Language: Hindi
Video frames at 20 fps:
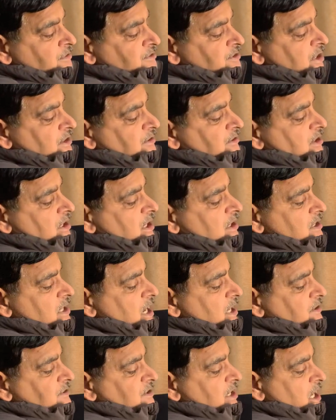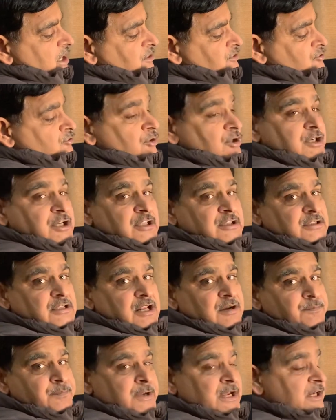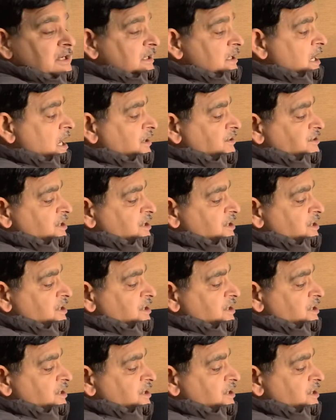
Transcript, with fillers: सत्रह हजार सात सौ इकहत्तर रुपए के यहाँ